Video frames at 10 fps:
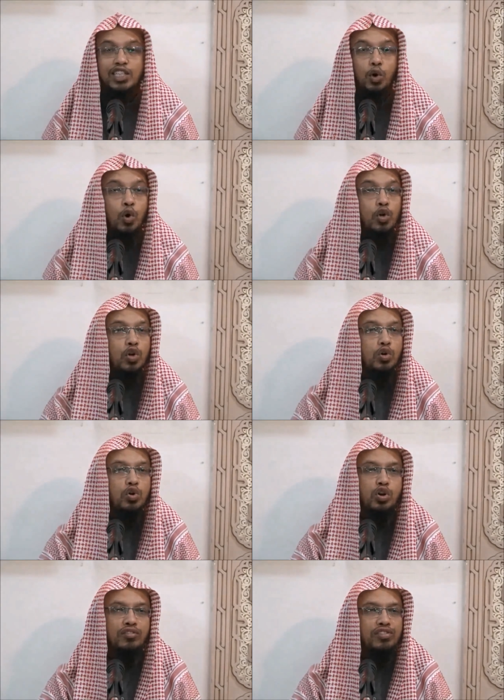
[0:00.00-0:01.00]
যে অন্য
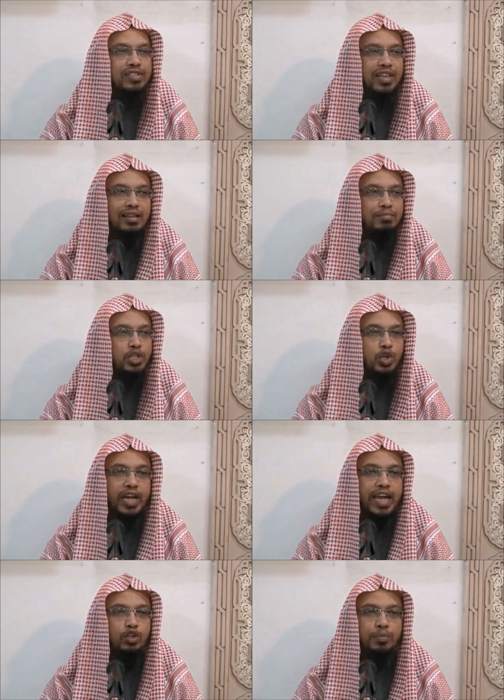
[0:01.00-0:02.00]
কোনো নফল সালাত
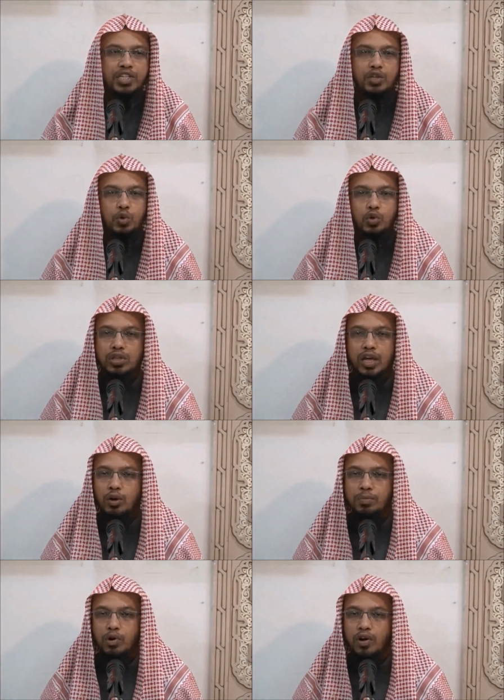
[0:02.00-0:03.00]
বিষয়ে এত বেশি গুরুত্ব
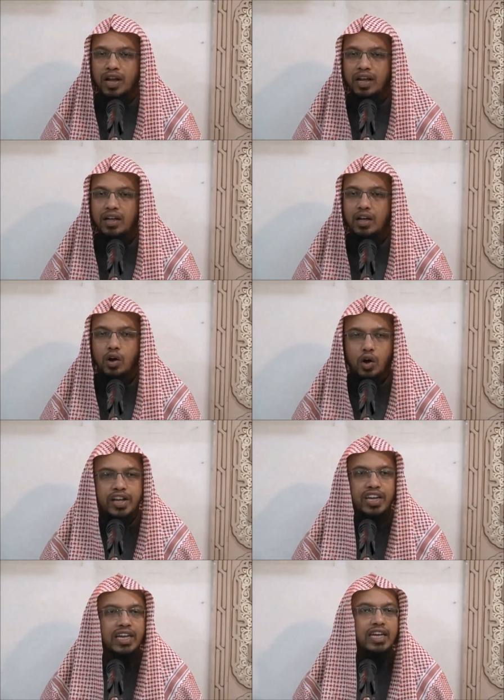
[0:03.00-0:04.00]
আরোপ করা
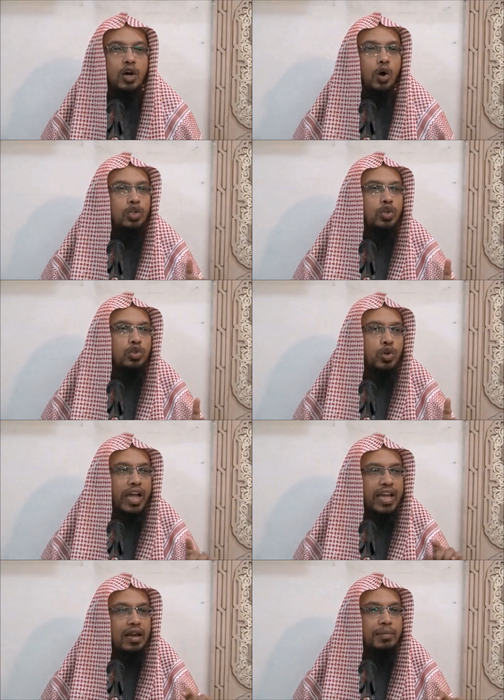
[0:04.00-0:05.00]
হয়নি অথচ
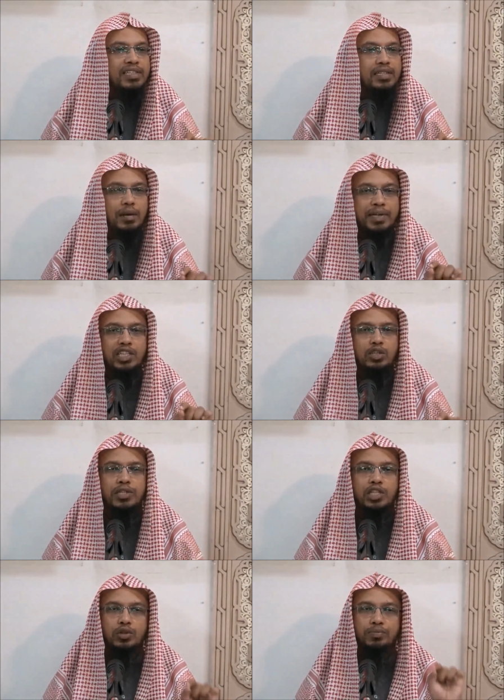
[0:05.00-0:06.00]
এই নামাজটি আমাদের
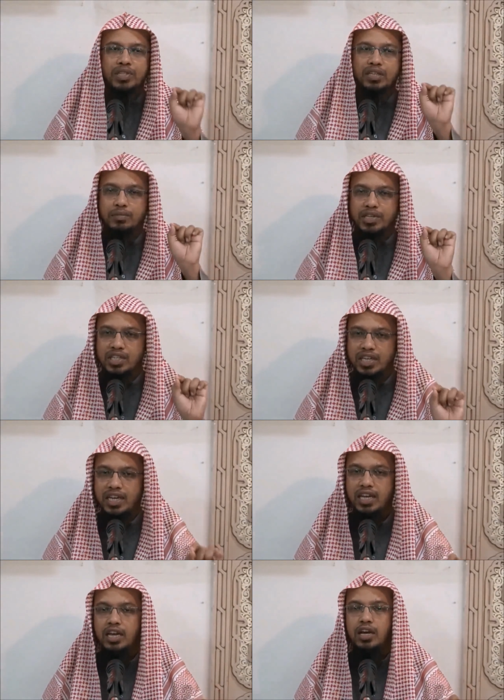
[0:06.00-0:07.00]
সমাজে সবচেয়ে বেশি
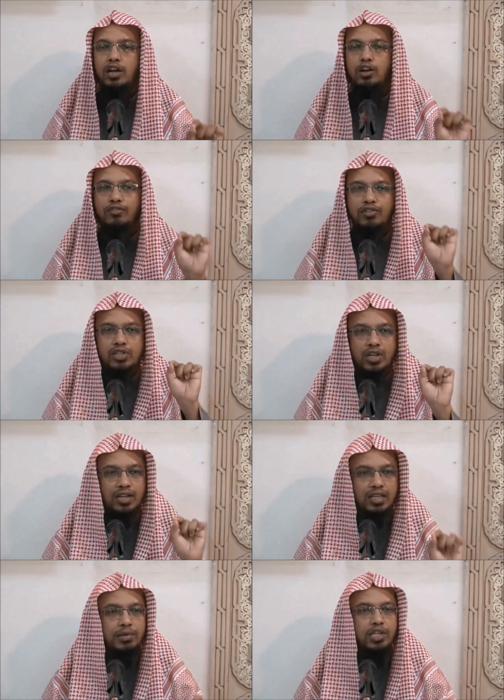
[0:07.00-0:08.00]
নফল
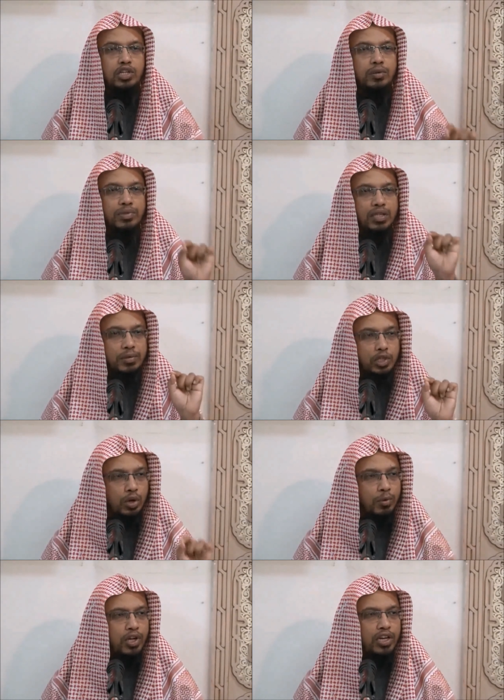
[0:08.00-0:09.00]
সালাতের ভিতরে সবচেয়ে
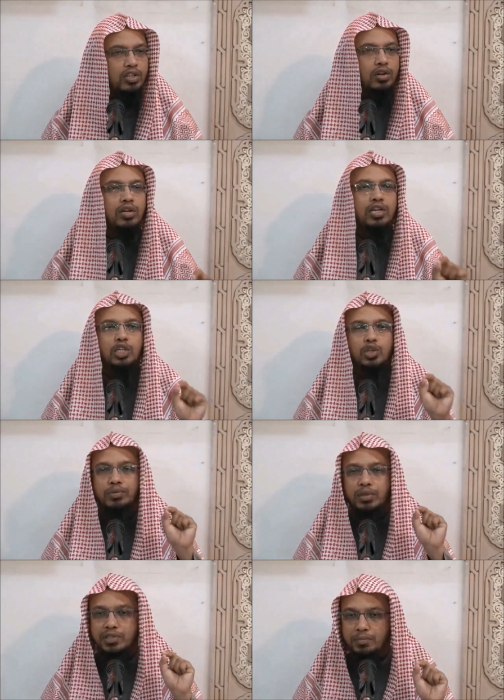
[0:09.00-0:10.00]
বেশি অবহেলিত
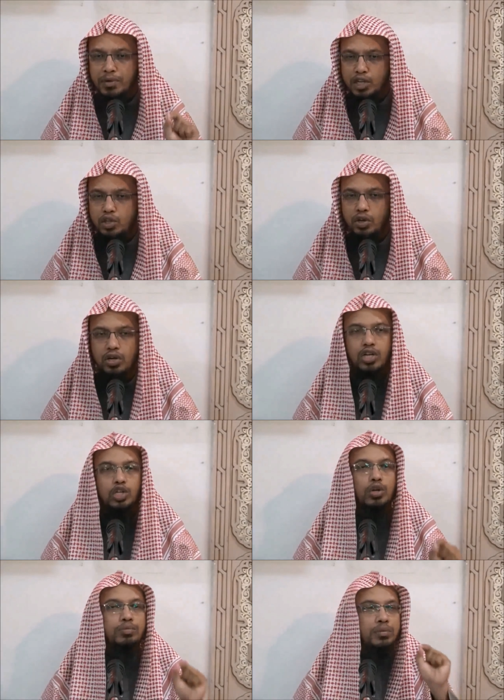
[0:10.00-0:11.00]
সবচেয়ে বেশি মৃত
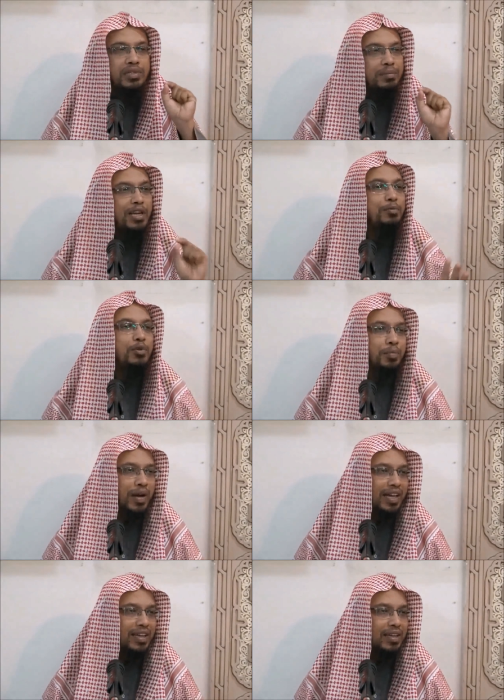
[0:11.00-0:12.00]
সবচেয়ে বেশি বিলুপ্ত
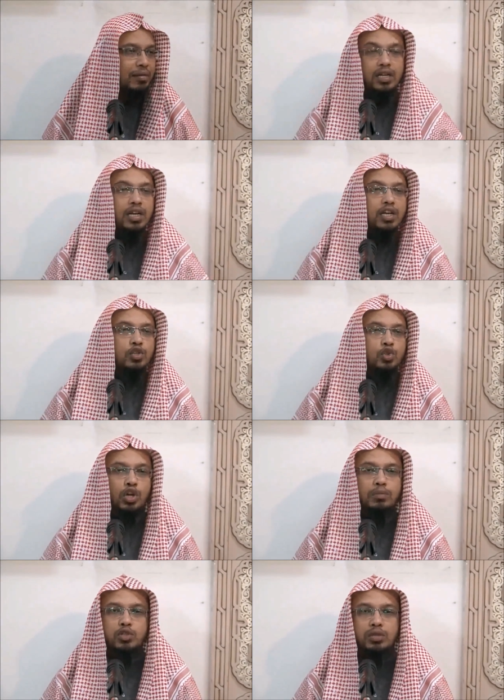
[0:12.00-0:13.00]
প্রায়
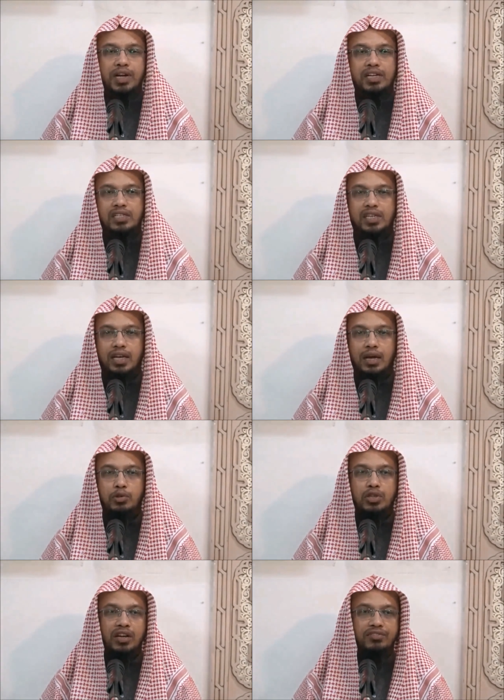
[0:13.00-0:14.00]
সহি মুসলিমে আসছে
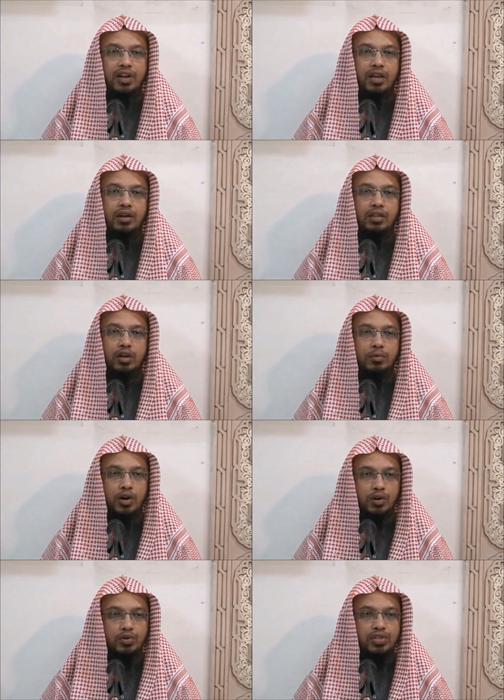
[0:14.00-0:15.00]
আবুজর গেফারেদ আল্লাহ বর্ণনা